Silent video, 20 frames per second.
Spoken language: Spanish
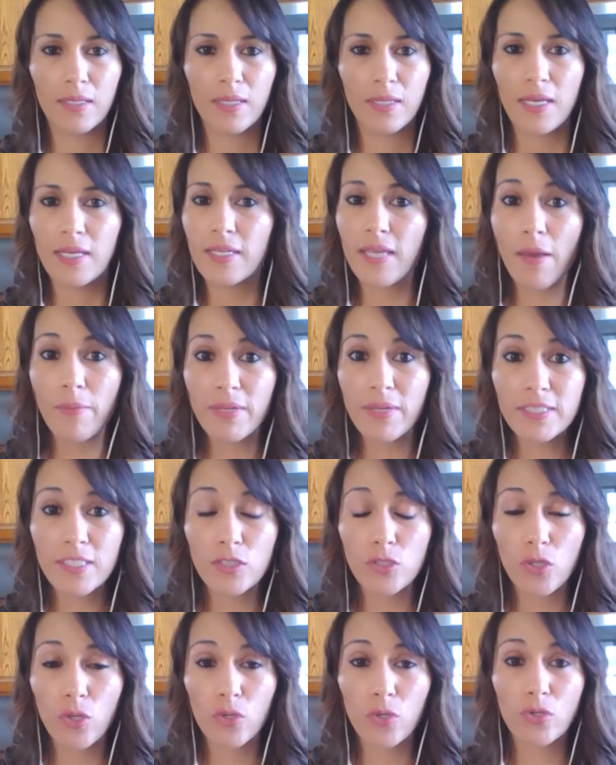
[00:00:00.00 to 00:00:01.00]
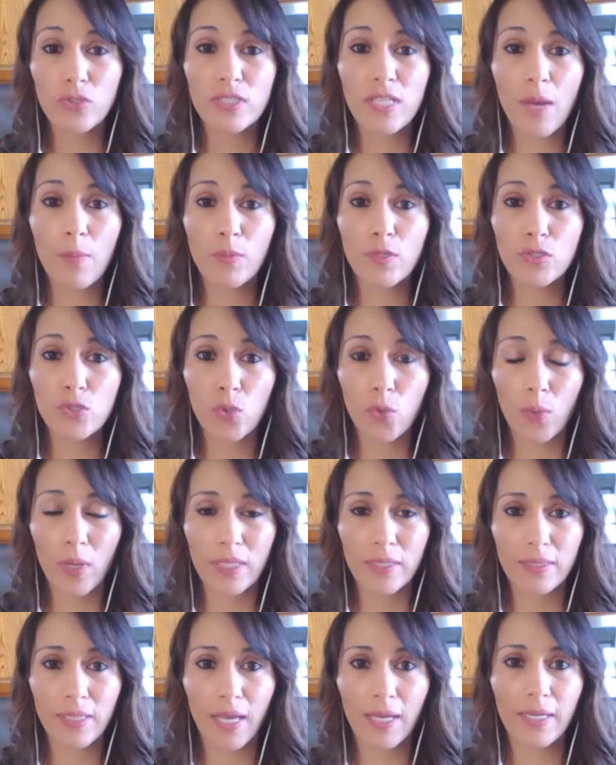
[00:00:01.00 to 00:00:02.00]
Y a veces no nos damos
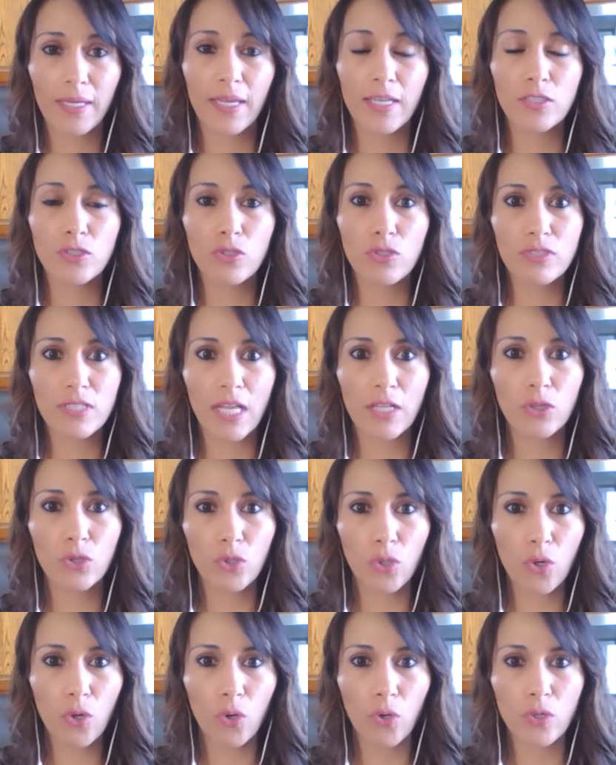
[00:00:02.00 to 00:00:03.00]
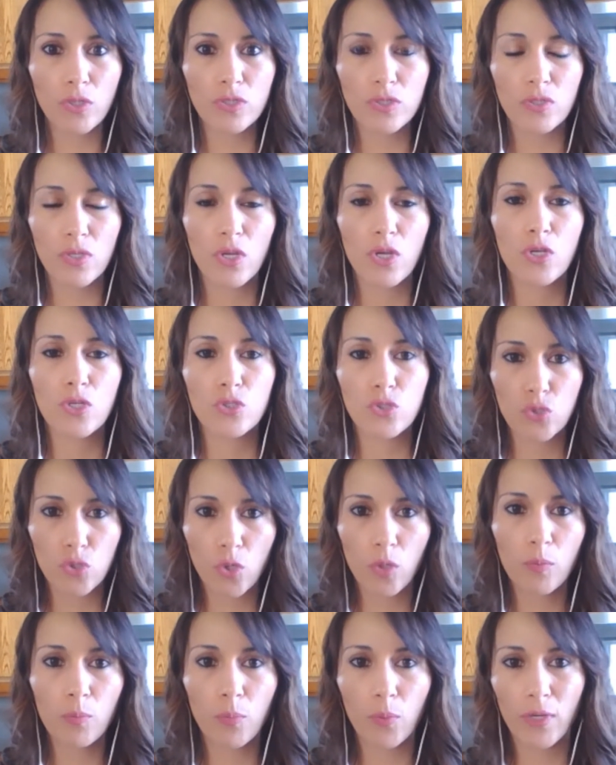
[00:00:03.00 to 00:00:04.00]
cuenta que estos antojos
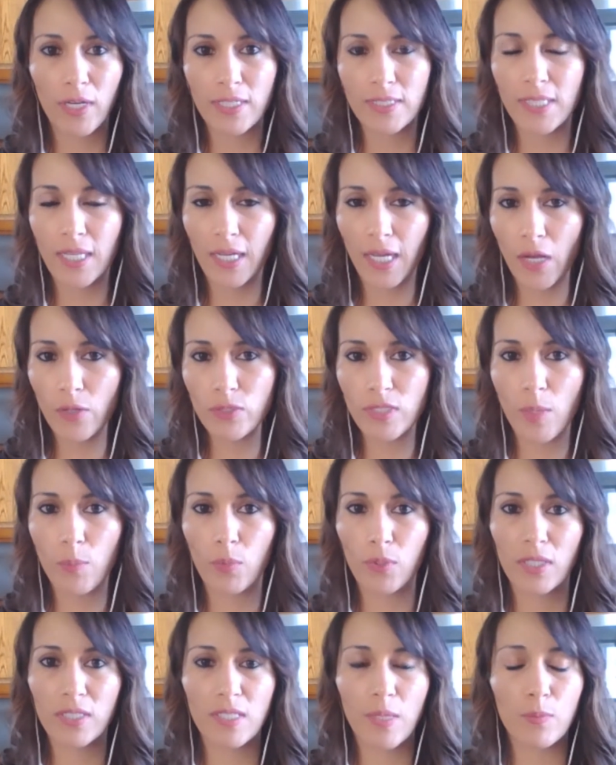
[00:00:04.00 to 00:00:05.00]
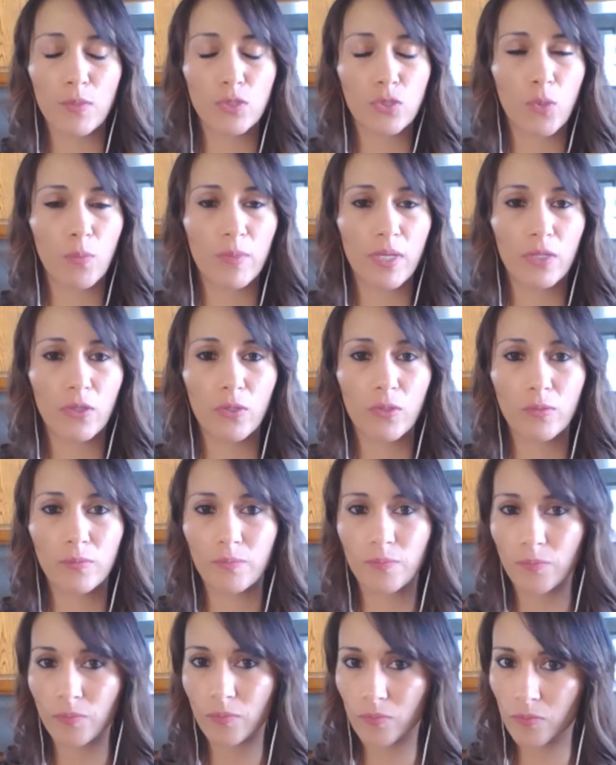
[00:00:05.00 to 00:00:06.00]
son por esta causa, porque estamos comiendo
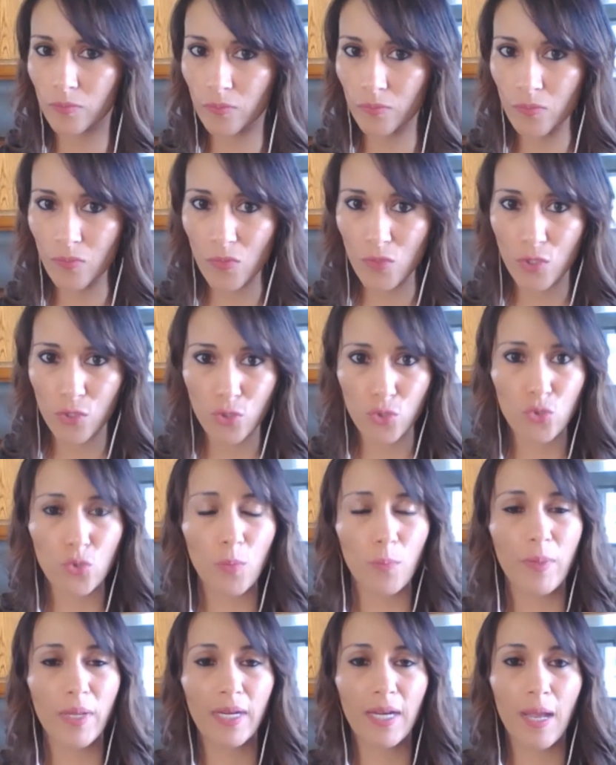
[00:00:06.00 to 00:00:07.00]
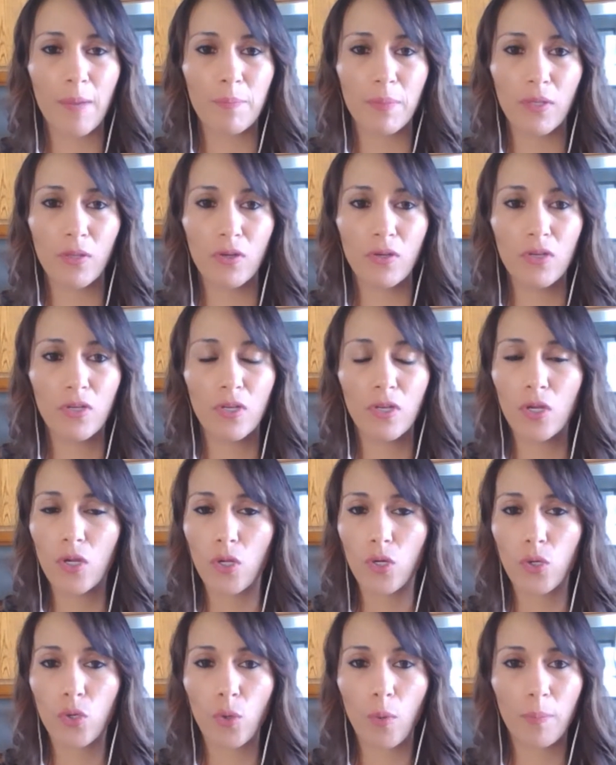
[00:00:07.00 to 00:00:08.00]
súper rápido,
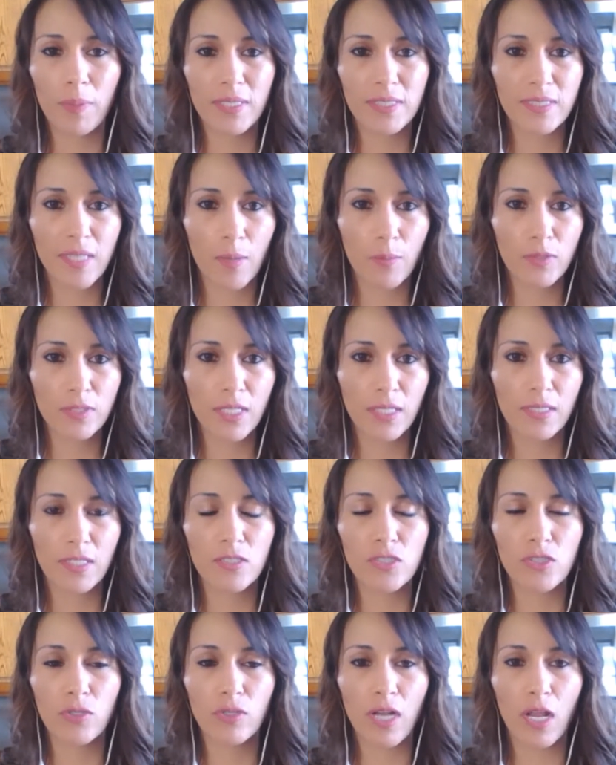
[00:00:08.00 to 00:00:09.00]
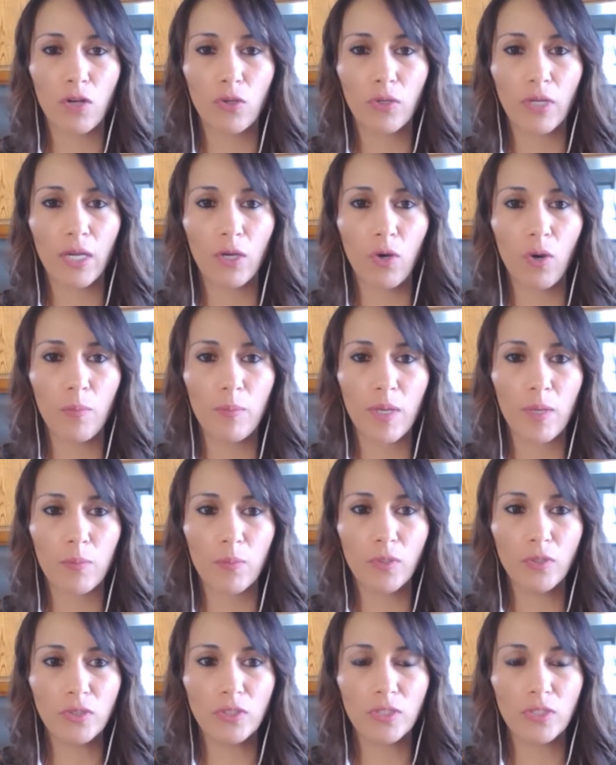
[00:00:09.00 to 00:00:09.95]
no prestamos atención a lo que comemos